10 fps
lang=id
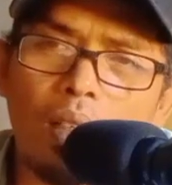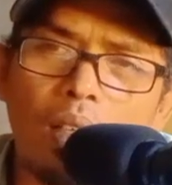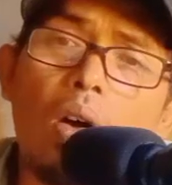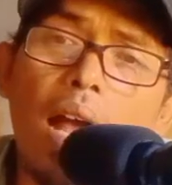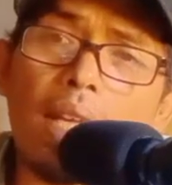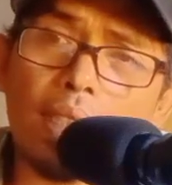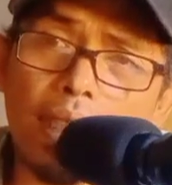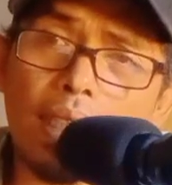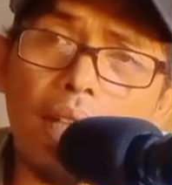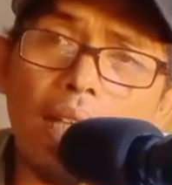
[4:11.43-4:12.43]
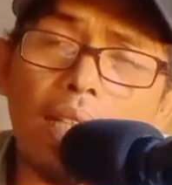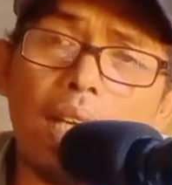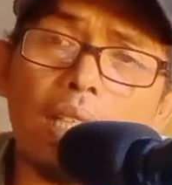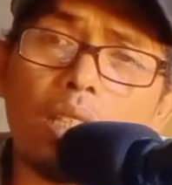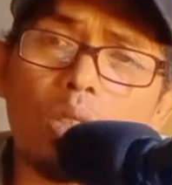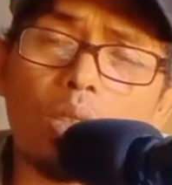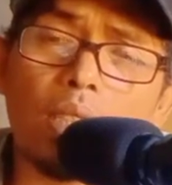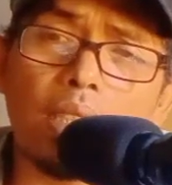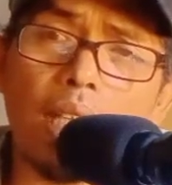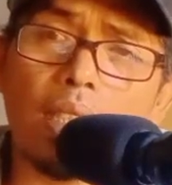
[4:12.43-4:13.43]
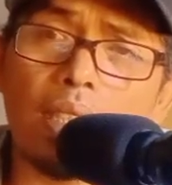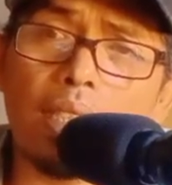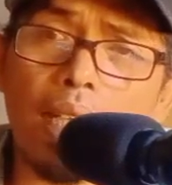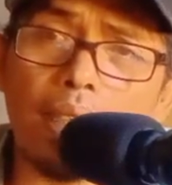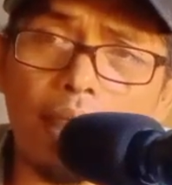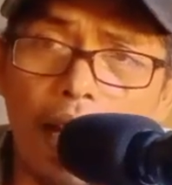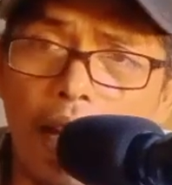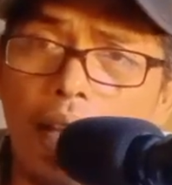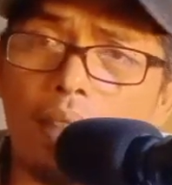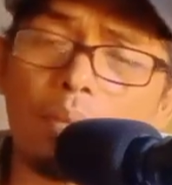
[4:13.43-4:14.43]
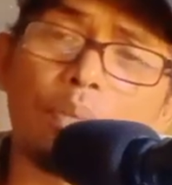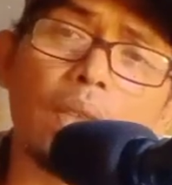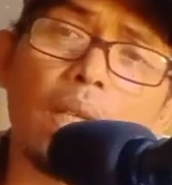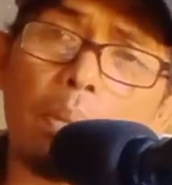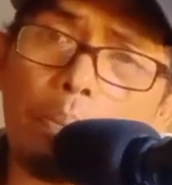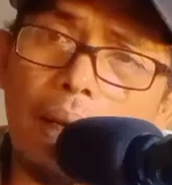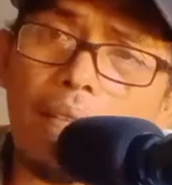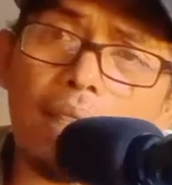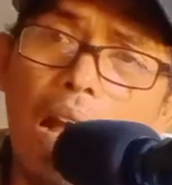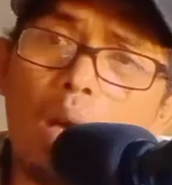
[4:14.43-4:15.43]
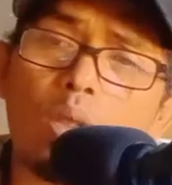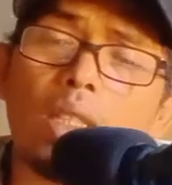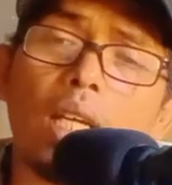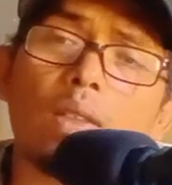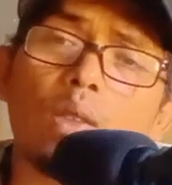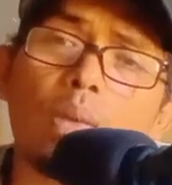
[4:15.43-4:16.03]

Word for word: ong aset kekayaan Indonesia ini saja per tahunnya itu